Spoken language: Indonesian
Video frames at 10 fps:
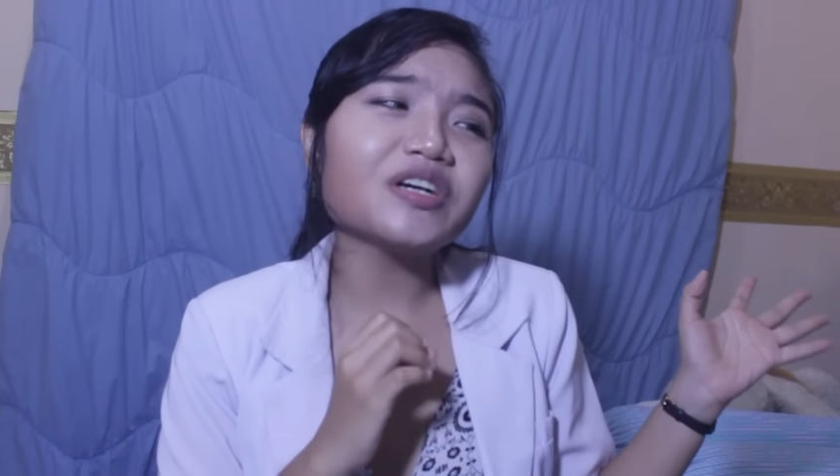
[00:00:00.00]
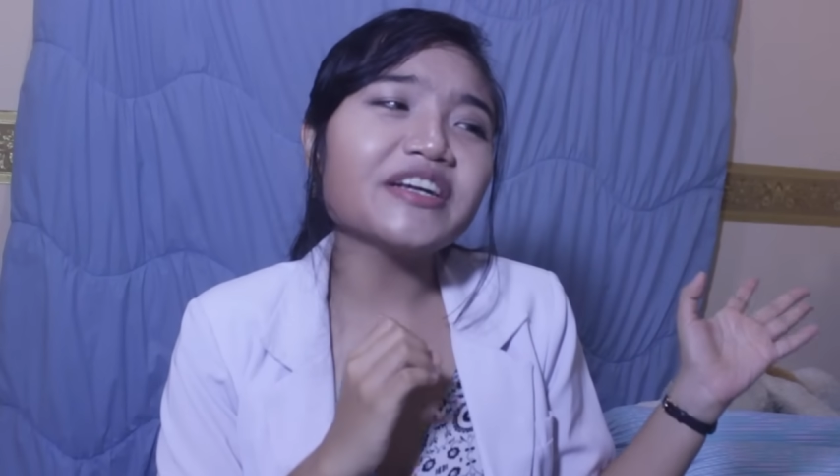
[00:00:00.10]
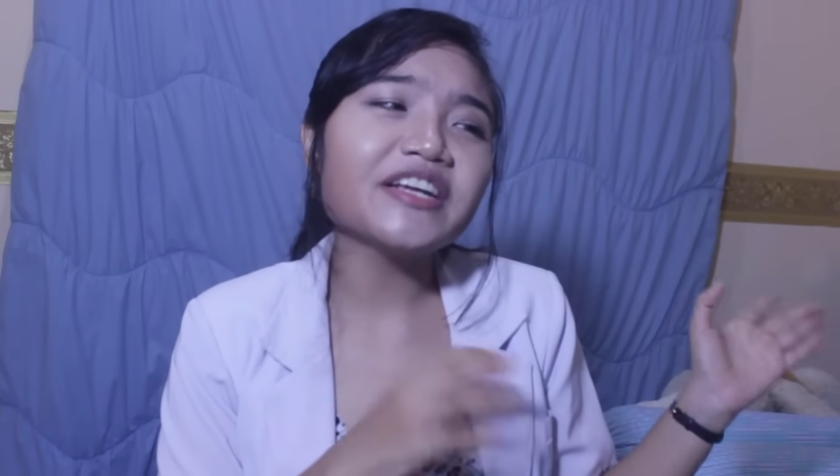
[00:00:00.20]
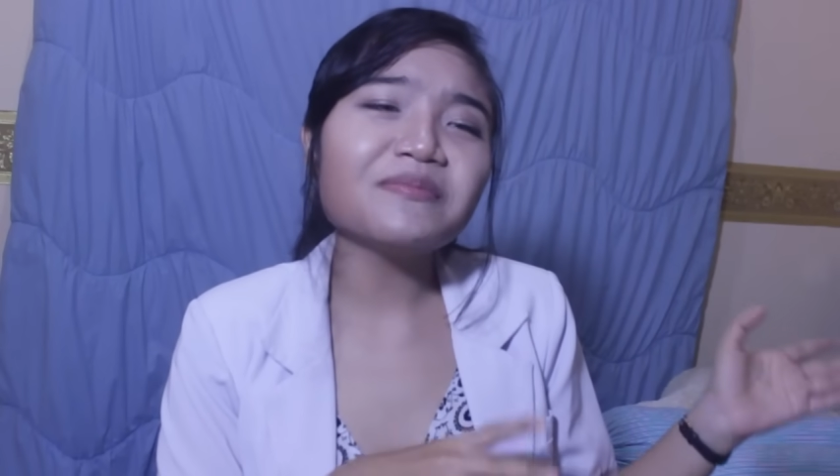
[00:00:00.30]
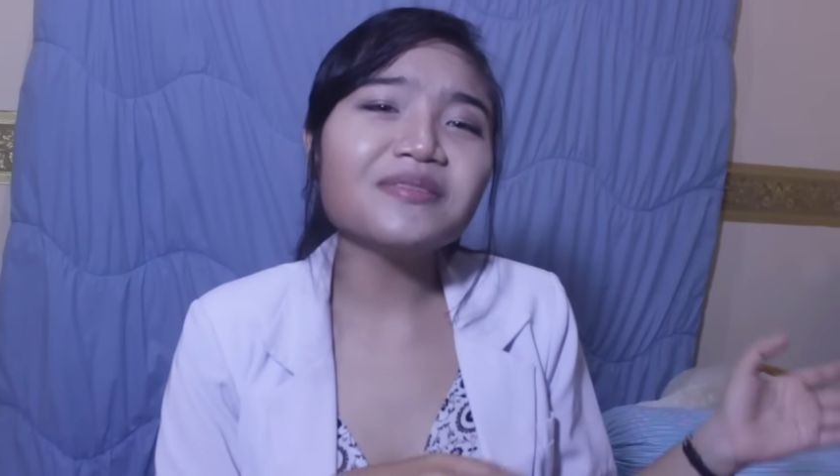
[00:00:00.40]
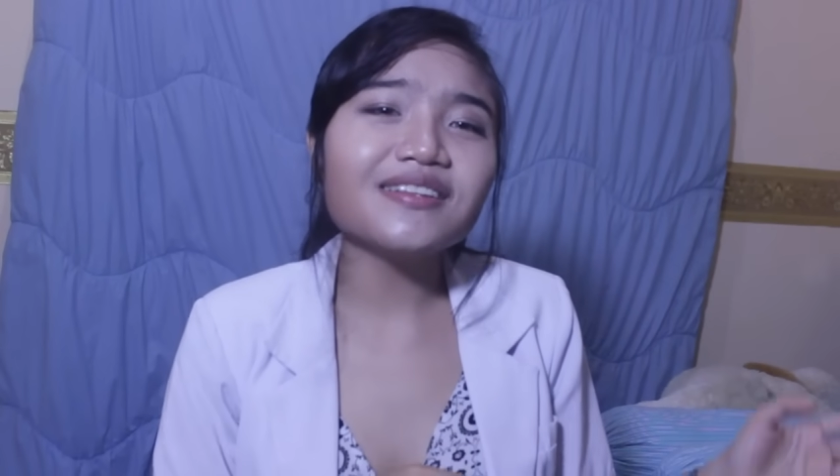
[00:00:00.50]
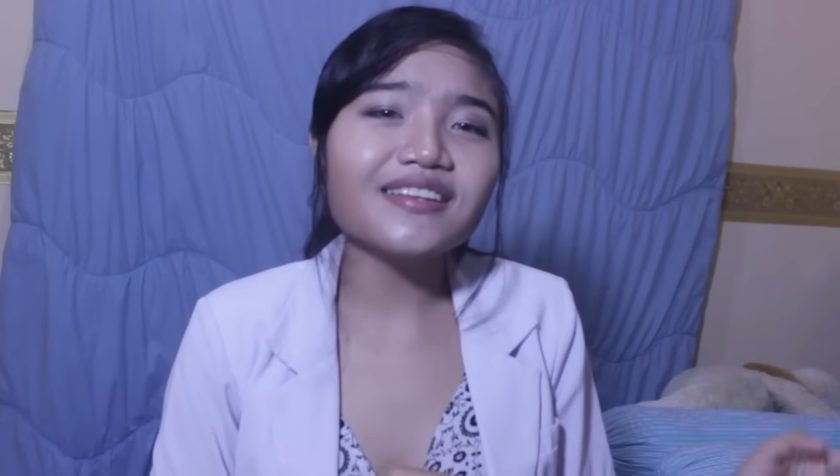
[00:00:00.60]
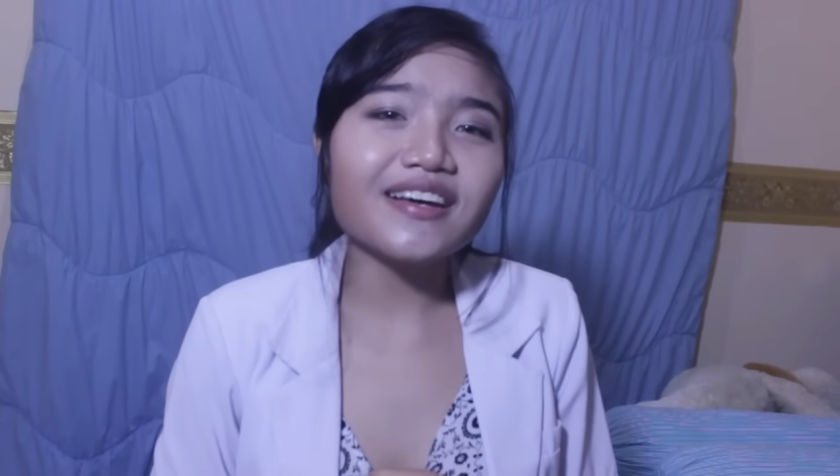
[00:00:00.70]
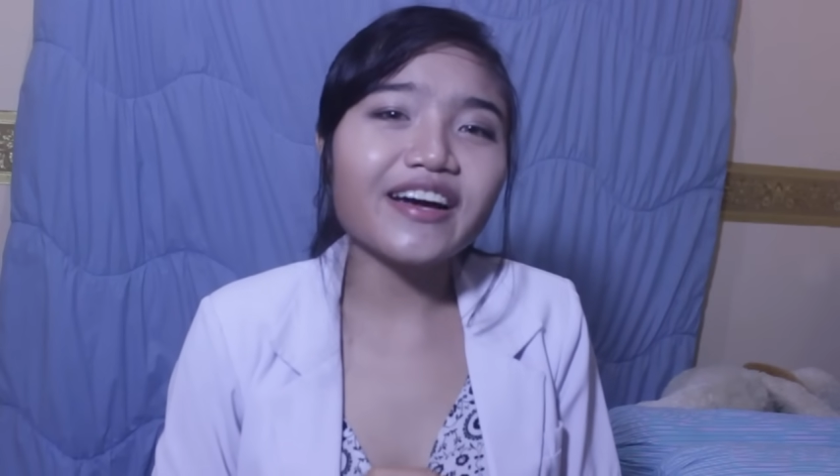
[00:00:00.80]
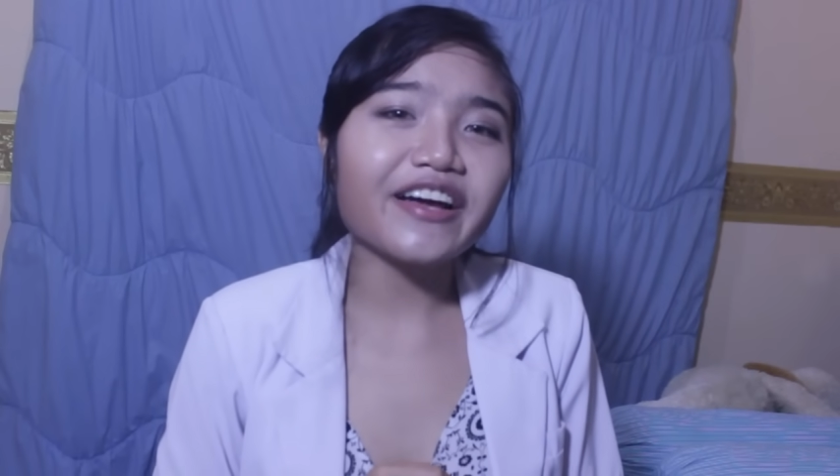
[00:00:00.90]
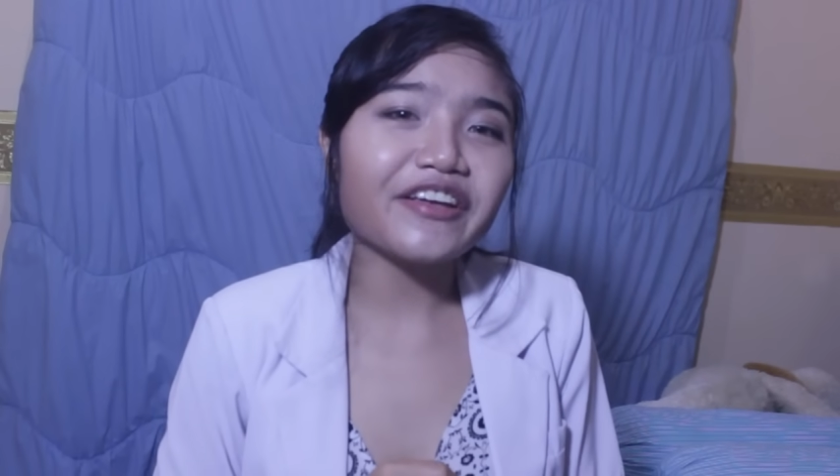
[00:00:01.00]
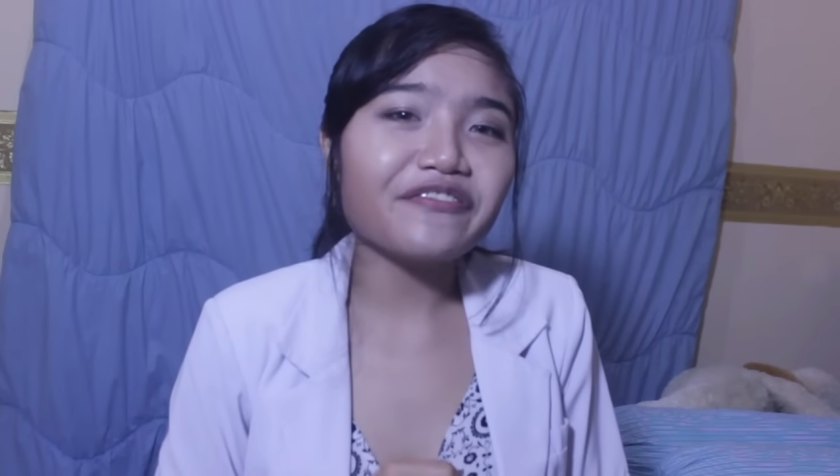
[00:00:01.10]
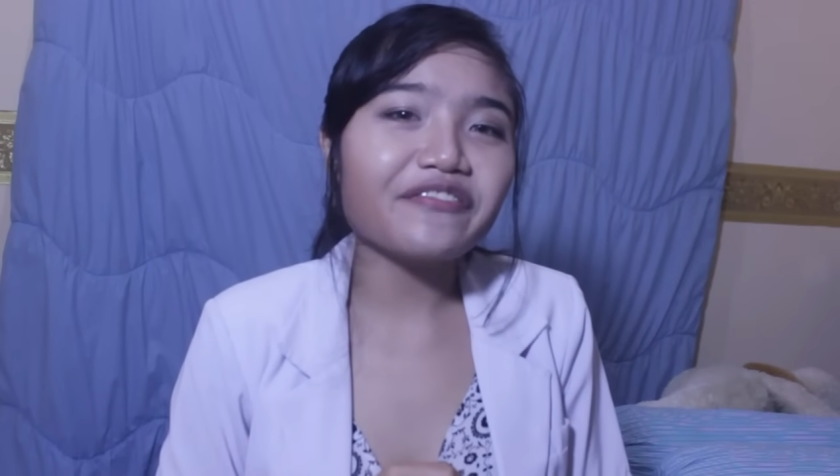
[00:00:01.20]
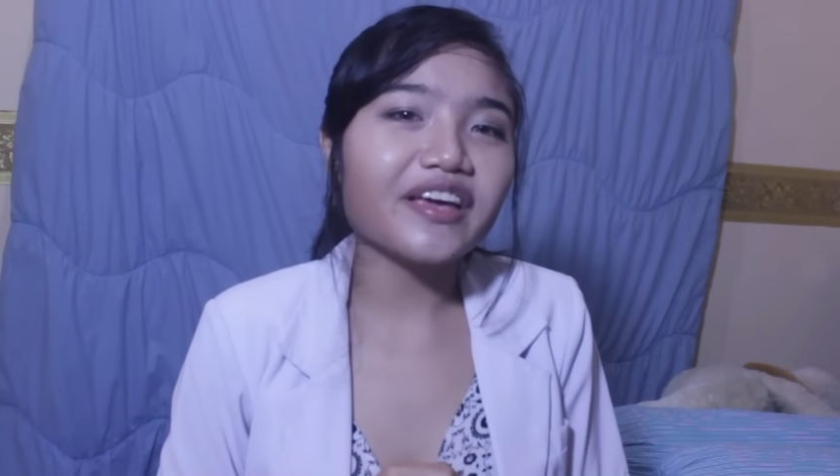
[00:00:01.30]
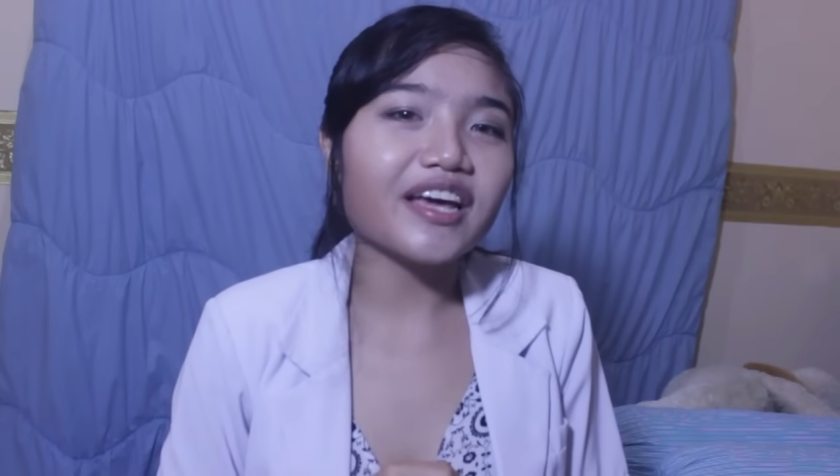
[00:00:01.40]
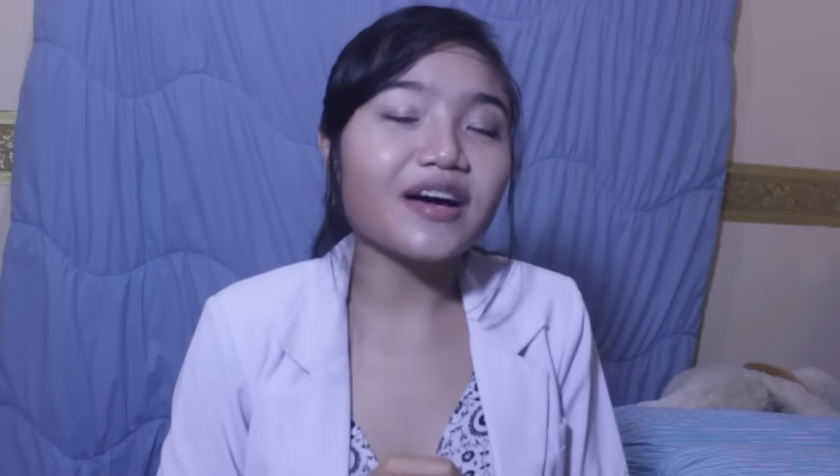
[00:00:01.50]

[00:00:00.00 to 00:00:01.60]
ada yang menderita HIV,